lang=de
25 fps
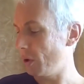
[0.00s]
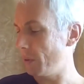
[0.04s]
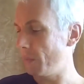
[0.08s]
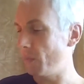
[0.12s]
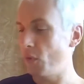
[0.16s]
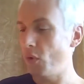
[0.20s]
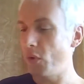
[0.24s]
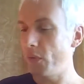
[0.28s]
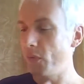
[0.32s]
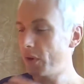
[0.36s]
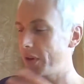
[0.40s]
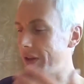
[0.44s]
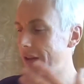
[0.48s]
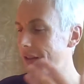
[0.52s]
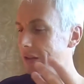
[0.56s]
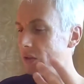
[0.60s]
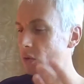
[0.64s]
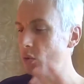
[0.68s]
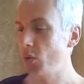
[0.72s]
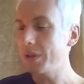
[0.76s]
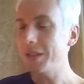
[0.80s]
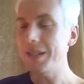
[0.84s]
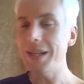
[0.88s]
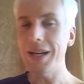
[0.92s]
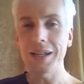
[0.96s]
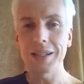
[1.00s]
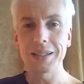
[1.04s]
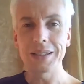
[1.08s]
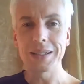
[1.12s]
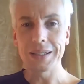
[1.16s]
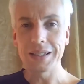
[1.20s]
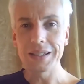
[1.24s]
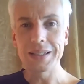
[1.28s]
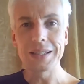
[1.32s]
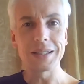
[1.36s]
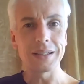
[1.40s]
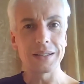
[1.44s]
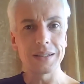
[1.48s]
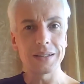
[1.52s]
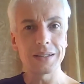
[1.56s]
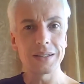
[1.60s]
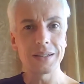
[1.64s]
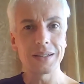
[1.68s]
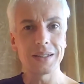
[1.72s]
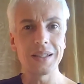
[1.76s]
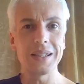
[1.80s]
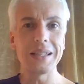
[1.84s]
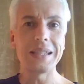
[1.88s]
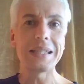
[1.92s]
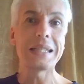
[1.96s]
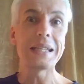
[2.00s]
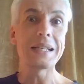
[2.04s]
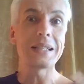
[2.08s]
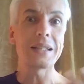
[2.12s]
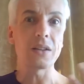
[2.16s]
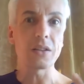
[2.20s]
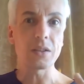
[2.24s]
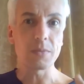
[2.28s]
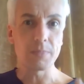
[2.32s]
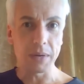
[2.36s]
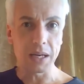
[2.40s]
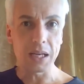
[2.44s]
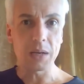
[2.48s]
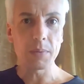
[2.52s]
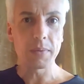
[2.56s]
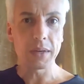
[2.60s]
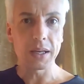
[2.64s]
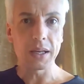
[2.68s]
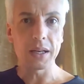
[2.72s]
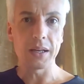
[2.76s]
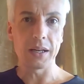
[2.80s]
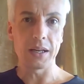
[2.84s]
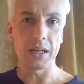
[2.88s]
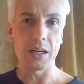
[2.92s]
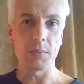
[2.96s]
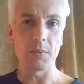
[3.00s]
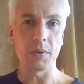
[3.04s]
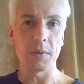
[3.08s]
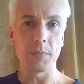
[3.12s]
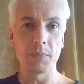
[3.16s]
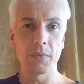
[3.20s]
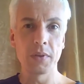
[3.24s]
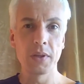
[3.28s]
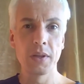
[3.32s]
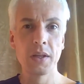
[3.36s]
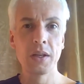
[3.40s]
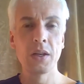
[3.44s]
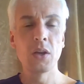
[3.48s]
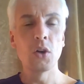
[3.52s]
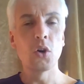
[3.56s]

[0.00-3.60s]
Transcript: obwohl wirklich nur Sachen drin sind, die ich jetzt aus meinem Keller habe.